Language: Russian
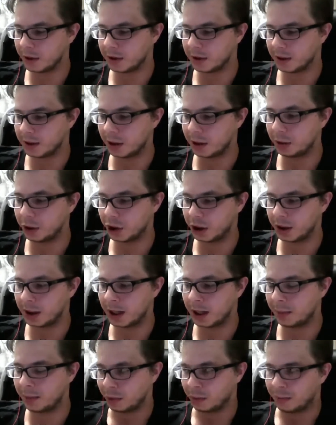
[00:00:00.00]
Следующий
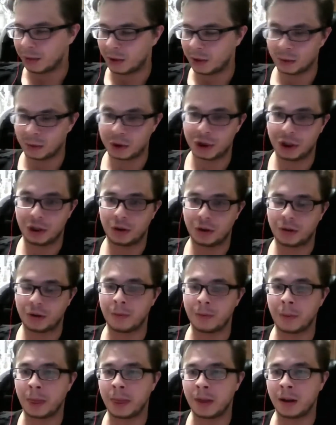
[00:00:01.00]
этап по
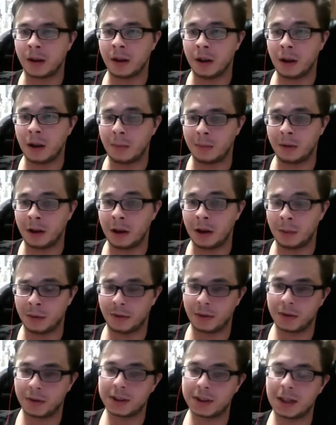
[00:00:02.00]
улучшению
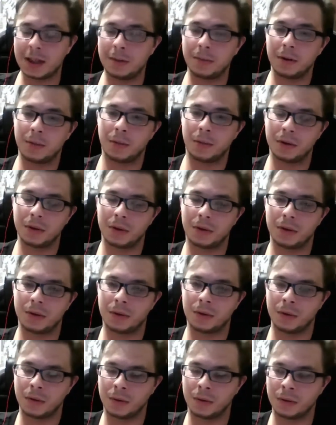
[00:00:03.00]
ЕМВ КЗА был модуль
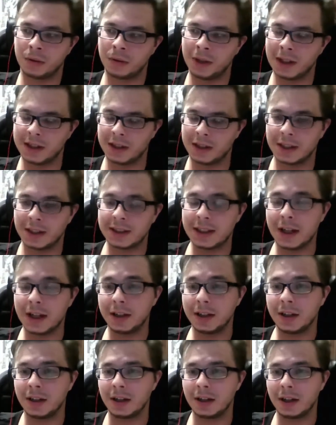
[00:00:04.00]
у Насти
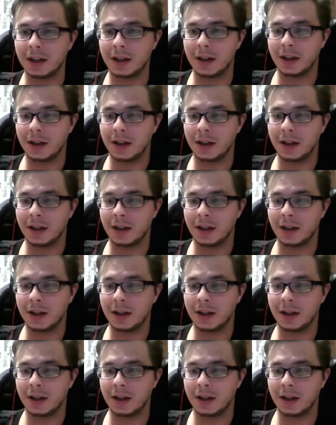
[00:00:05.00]
Казариной.